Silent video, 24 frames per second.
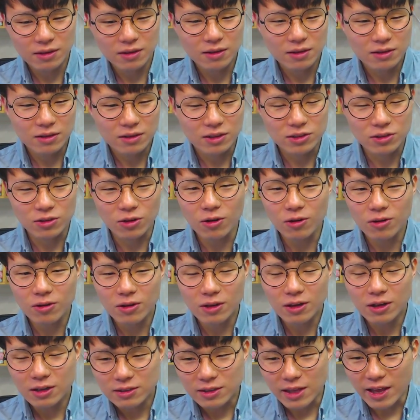그래서
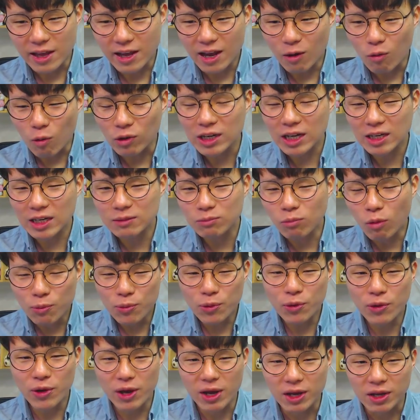내가 원하는
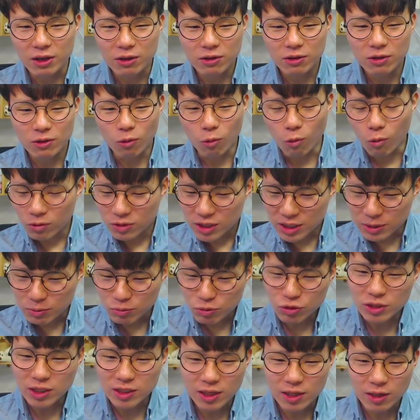목표에
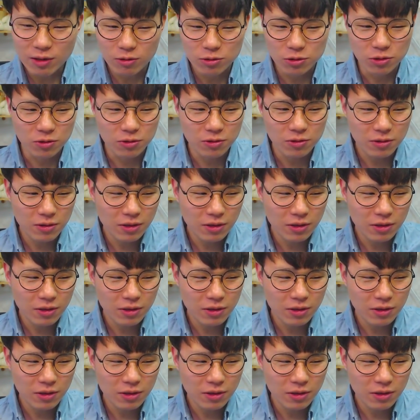집중을 했다는 거죠.